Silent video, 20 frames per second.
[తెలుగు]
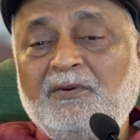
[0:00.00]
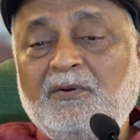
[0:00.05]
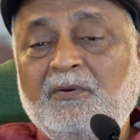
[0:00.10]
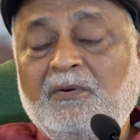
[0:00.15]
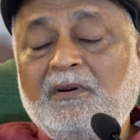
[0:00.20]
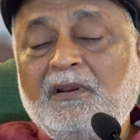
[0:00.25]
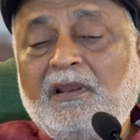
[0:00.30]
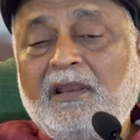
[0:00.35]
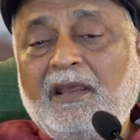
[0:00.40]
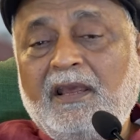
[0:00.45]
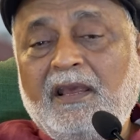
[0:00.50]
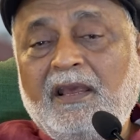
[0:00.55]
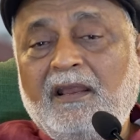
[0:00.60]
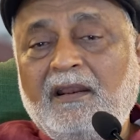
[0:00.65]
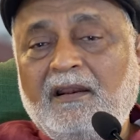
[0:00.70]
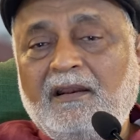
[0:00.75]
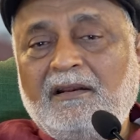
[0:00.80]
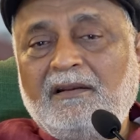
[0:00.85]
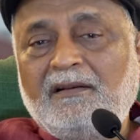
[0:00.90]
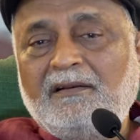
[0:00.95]
మీ
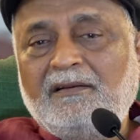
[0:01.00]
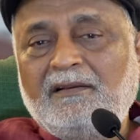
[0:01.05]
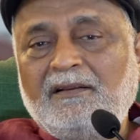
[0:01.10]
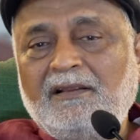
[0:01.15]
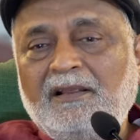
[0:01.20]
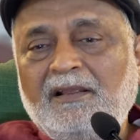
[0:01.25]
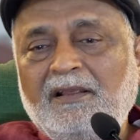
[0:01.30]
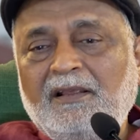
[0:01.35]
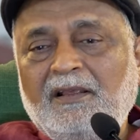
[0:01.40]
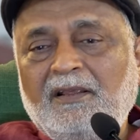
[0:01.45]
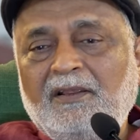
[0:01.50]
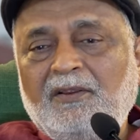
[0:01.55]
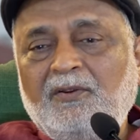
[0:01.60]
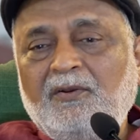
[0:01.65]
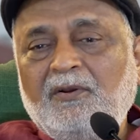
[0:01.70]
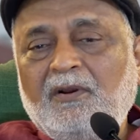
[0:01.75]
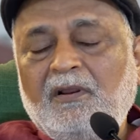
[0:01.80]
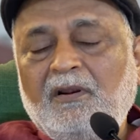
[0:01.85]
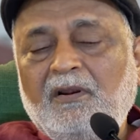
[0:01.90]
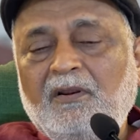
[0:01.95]
మనసు
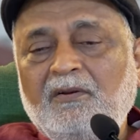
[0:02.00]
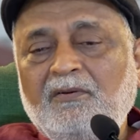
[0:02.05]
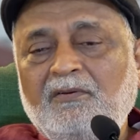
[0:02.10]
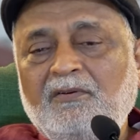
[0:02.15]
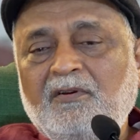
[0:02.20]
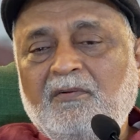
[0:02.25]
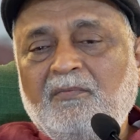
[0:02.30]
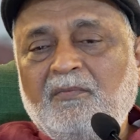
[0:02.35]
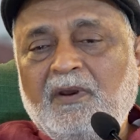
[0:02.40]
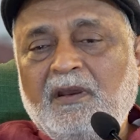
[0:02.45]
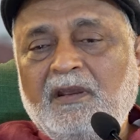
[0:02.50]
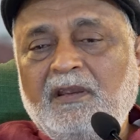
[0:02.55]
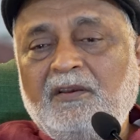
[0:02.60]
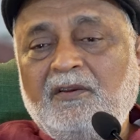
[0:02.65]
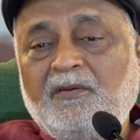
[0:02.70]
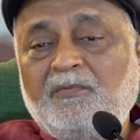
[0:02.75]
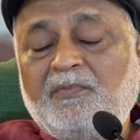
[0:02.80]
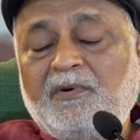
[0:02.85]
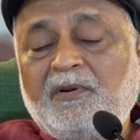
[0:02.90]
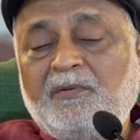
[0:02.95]
క్రమపరచబడాలని మీరు ఆశిస్తారు
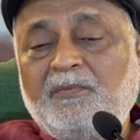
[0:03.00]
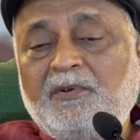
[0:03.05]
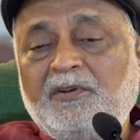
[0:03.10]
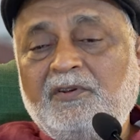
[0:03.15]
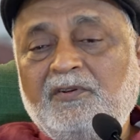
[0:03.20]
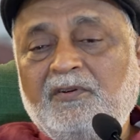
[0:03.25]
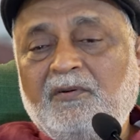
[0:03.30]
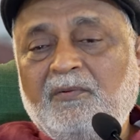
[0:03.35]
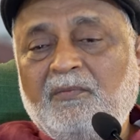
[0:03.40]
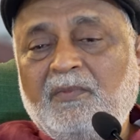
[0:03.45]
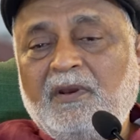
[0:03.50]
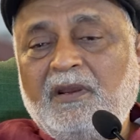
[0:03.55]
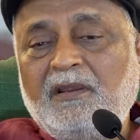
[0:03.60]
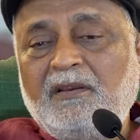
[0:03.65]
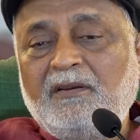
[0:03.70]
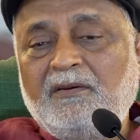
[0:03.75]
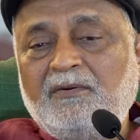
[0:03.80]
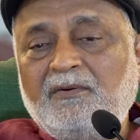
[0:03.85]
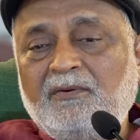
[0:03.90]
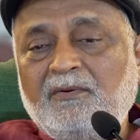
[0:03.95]
మీ
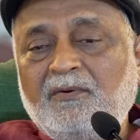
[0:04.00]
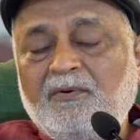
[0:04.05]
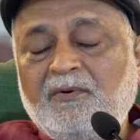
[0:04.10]
మనస్సును